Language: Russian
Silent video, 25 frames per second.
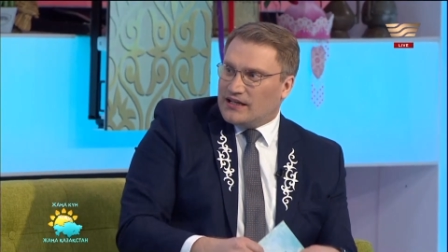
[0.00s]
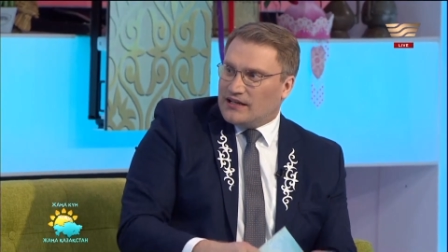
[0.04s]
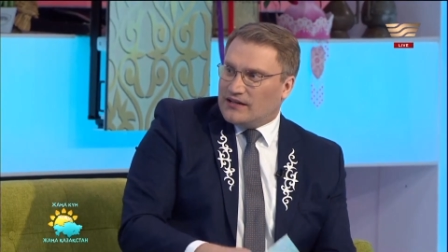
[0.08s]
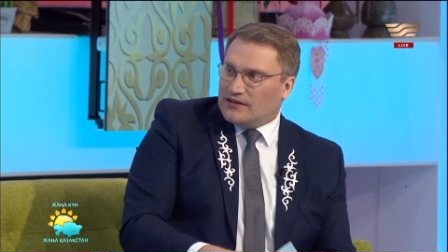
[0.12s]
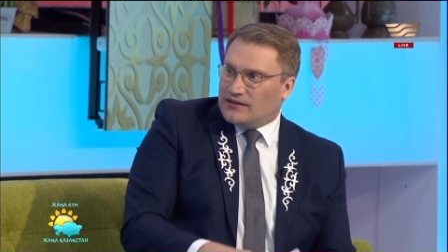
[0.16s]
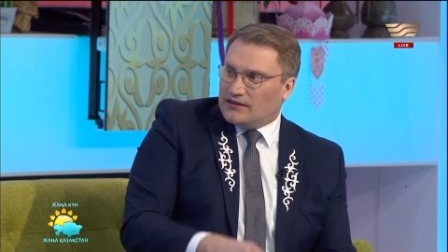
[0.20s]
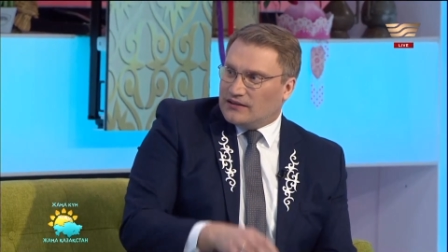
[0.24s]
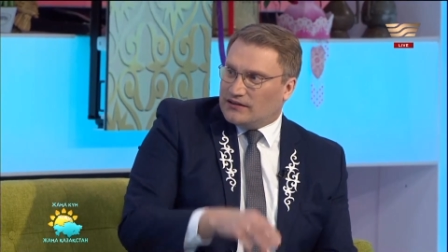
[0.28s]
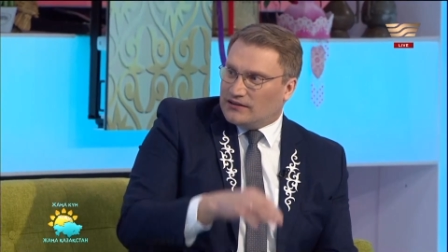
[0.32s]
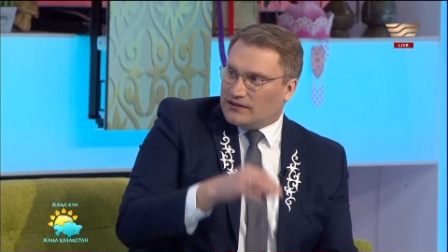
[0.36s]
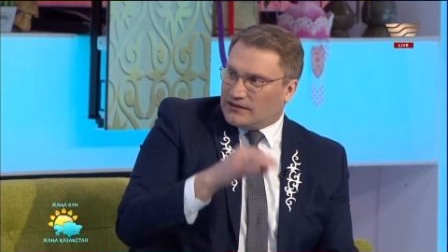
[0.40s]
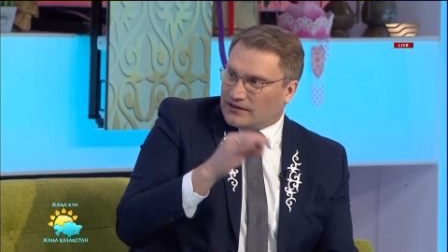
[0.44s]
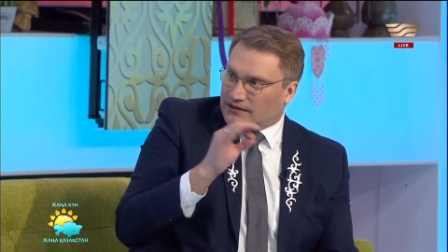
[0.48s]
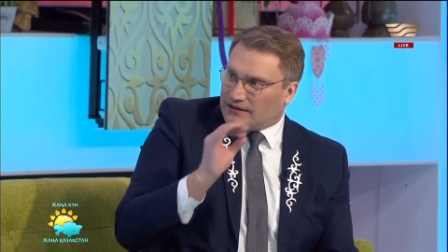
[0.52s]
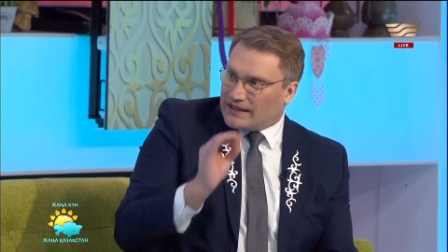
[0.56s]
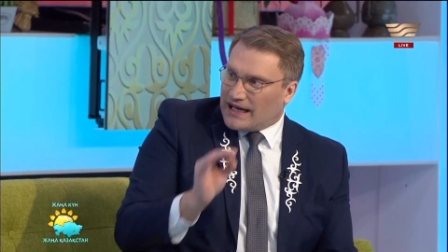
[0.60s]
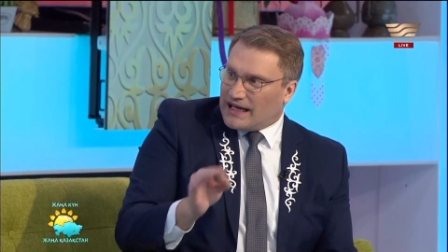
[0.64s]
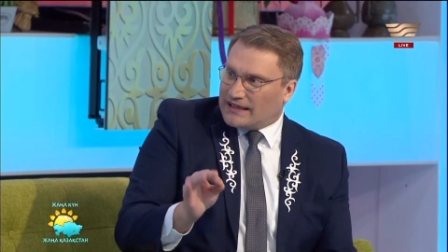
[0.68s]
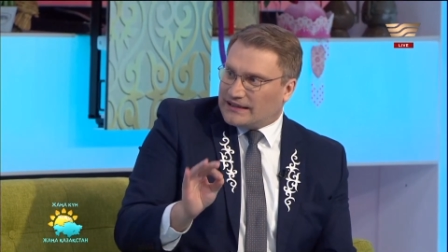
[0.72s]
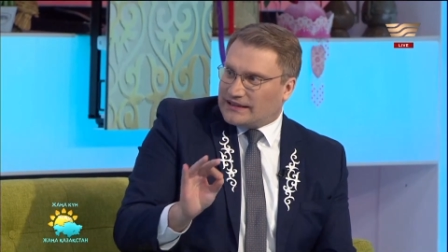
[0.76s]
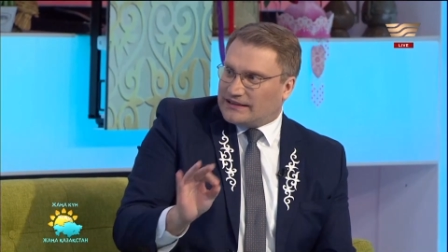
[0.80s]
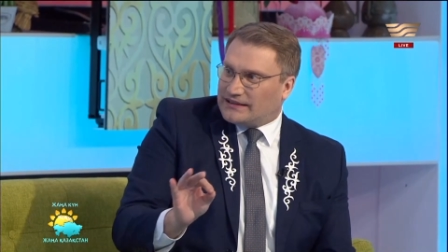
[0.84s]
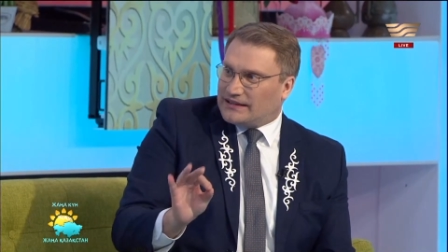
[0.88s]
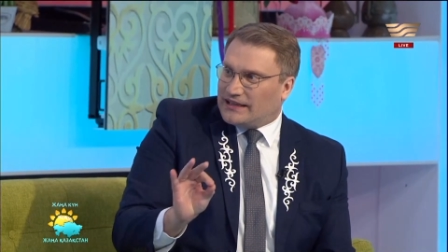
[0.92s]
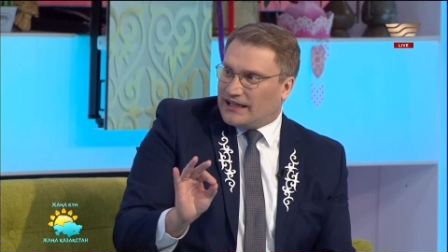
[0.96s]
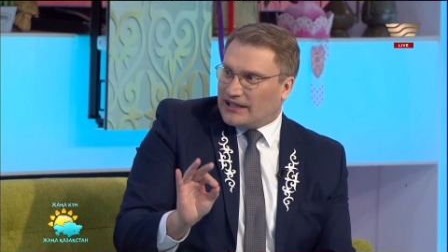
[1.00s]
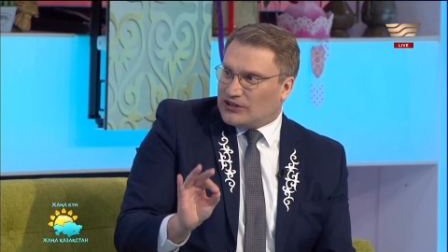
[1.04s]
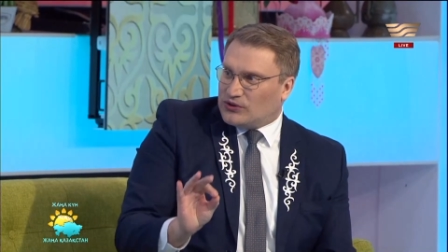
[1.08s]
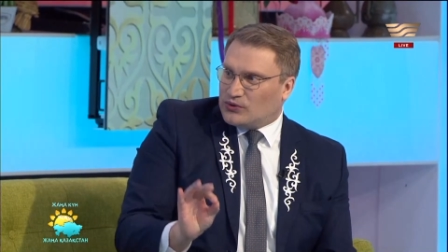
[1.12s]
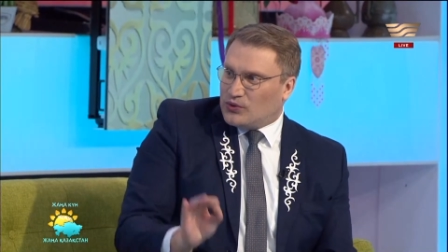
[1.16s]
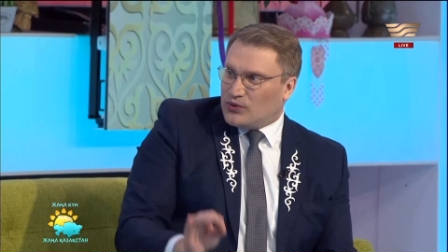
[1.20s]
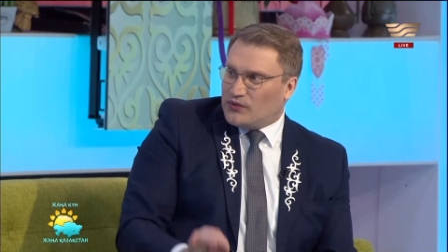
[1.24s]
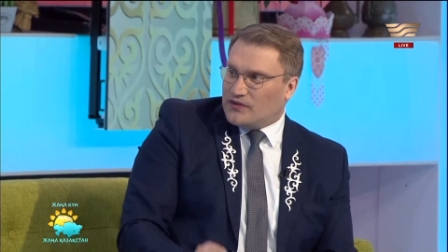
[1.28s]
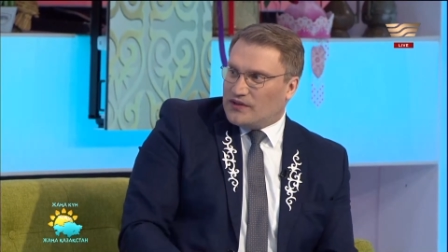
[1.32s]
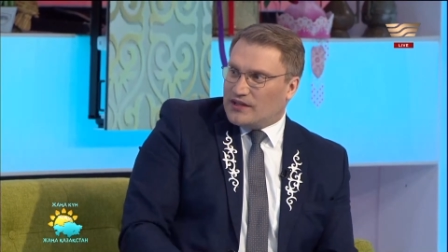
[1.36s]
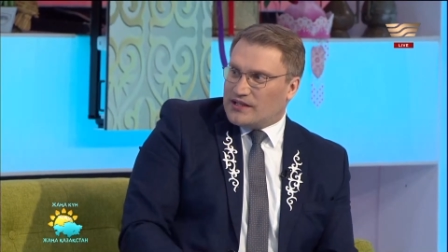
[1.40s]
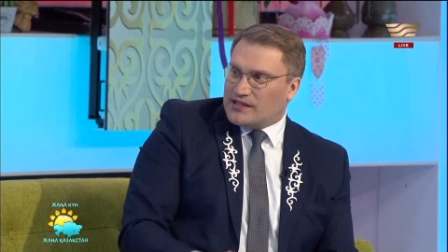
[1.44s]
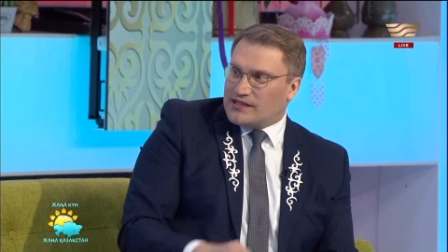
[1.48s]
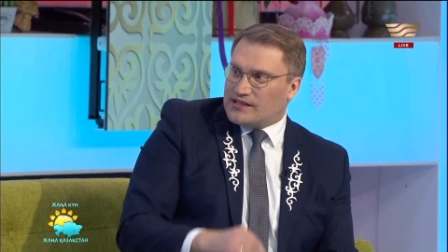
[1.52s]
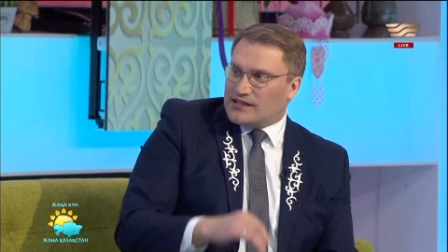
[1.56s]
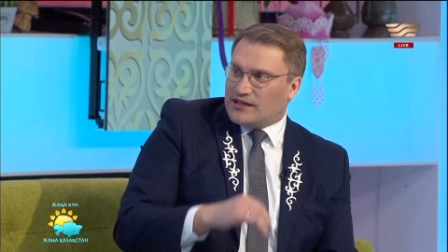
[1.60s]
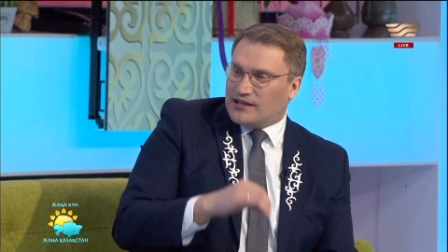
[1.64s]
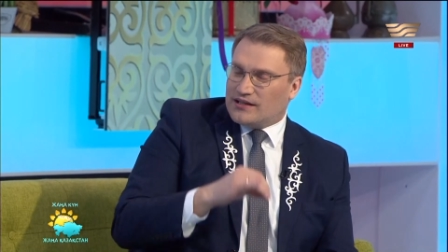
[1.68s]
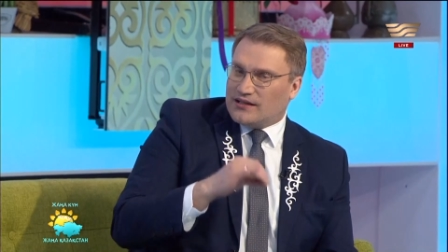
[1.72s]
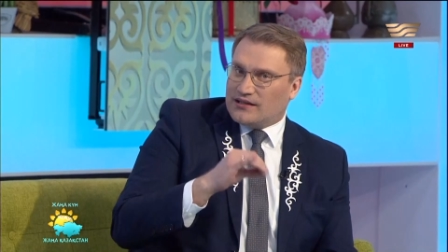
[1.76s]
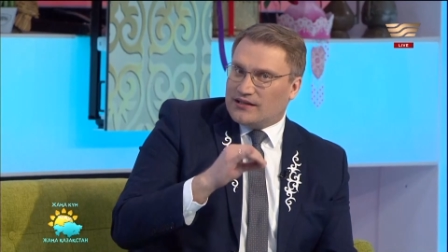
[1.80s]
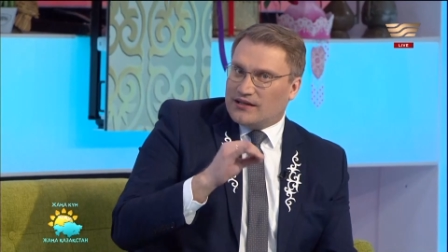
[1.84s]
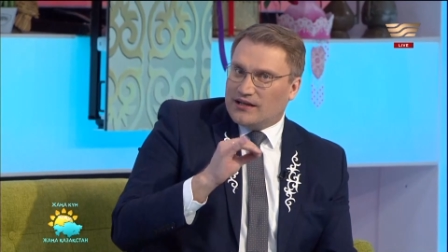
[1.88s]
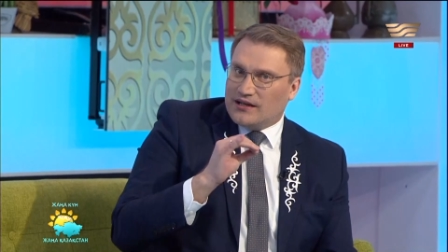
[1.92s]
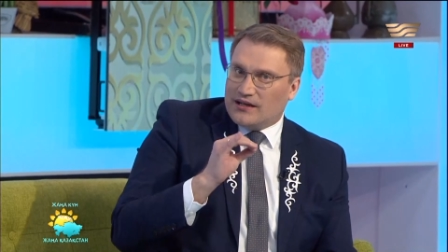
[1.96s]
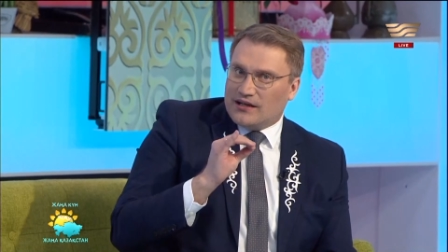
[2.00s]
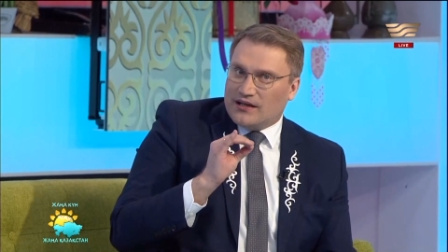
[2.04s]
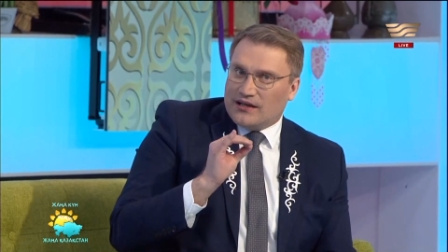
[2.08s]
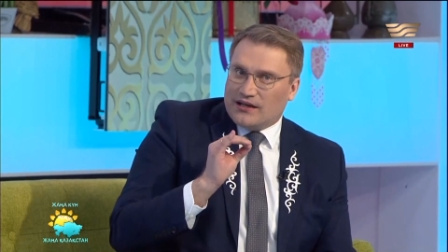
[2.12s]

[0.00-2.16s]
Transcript: а, как готовилась, а,